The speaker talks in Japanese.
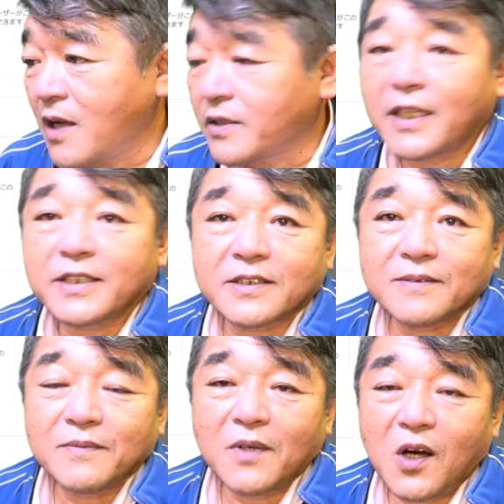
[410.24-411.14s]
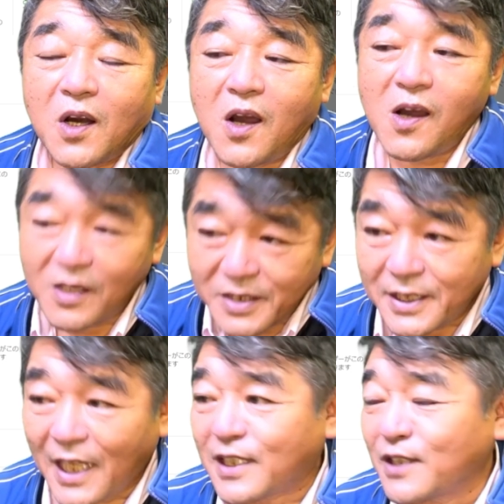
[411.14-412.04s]
ンです。オンに
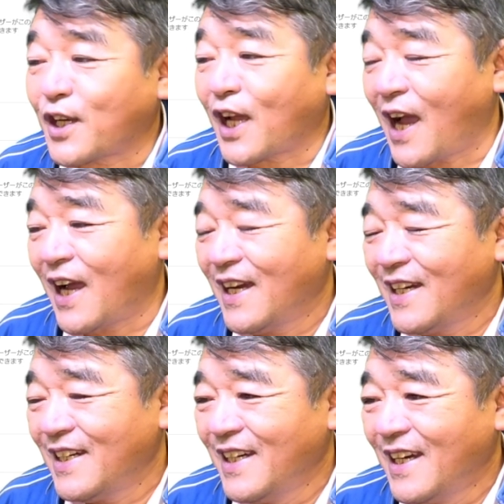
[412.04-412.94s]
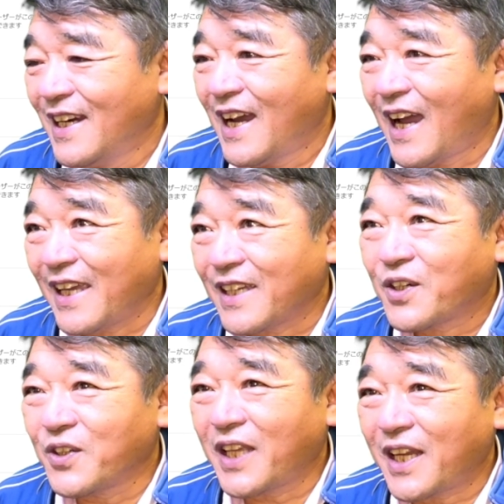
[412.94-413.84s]
なってるから、はい、
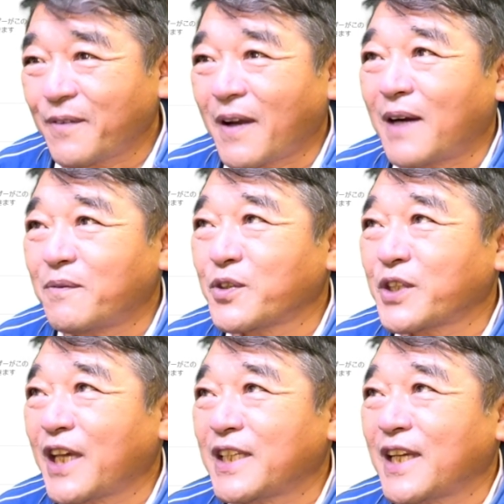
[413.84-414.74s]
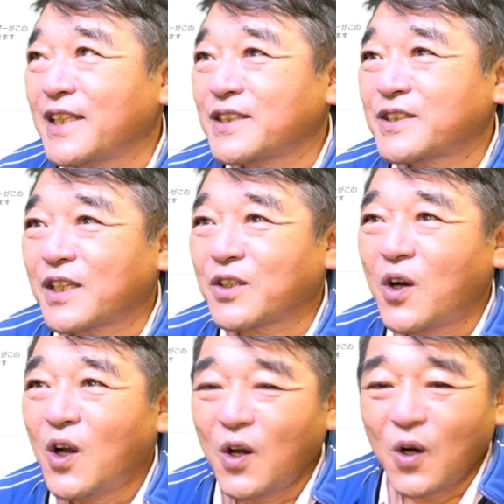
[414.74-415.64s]
こうなれば問題ないですけど、
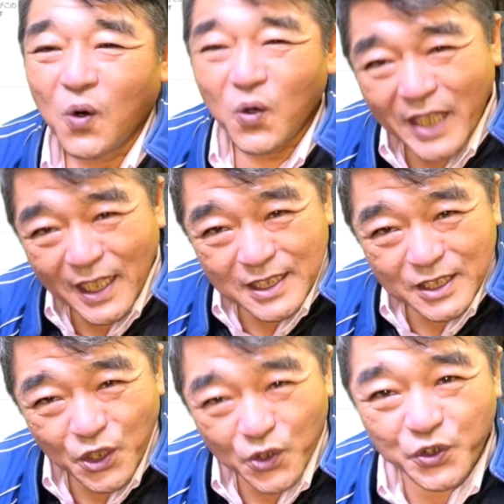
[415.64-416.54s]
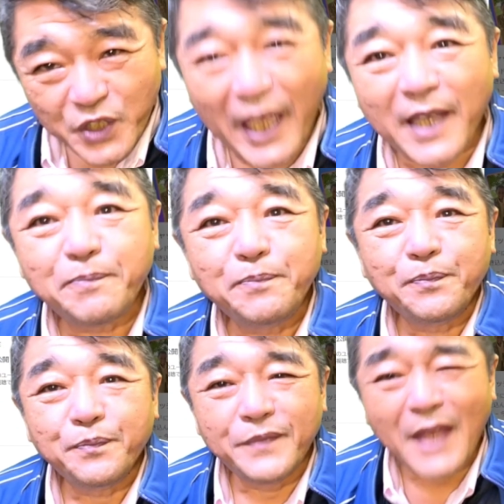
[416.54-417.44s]
同じ曲で
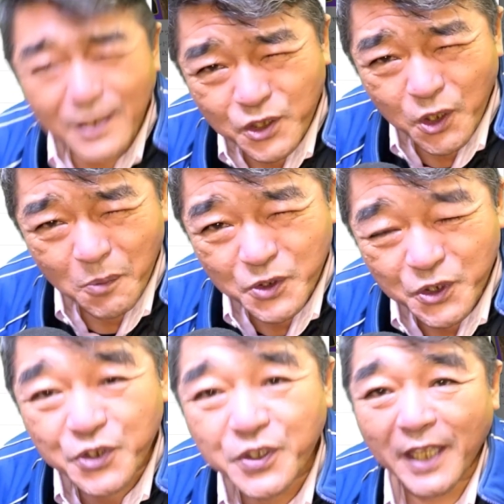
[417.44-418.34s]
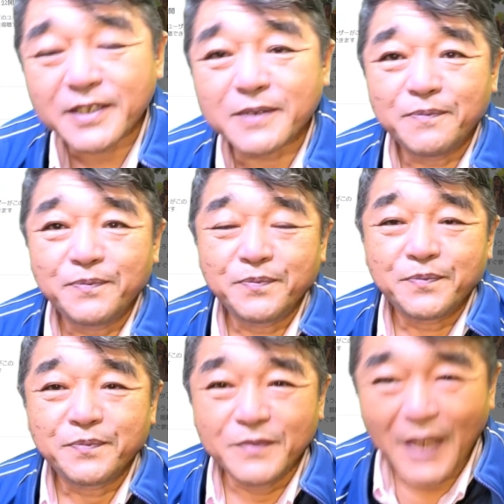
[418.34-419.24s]
何度も来るんです。
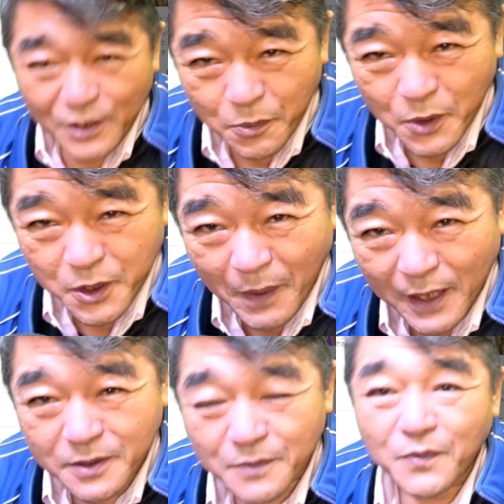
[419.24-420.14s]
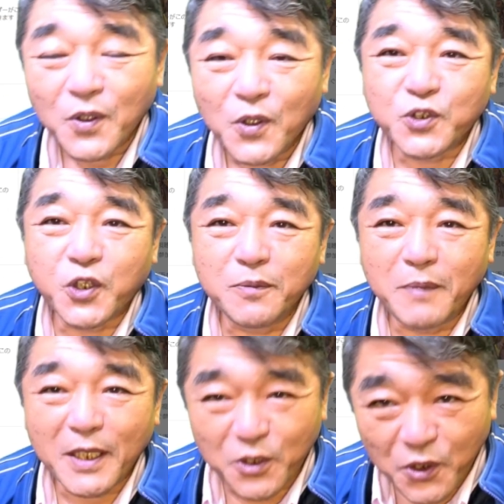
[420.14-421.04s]
何度も来ます。本当に
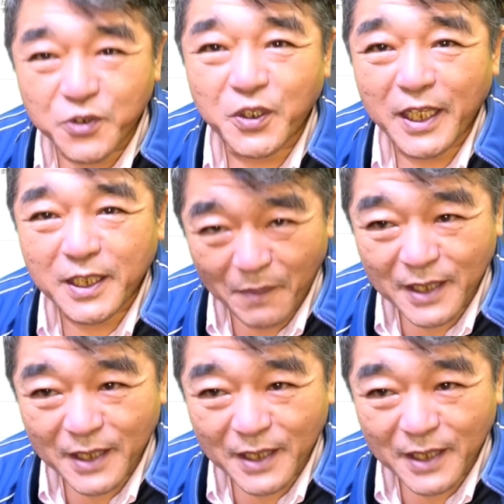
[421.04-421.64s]
めんどいぐらい来ま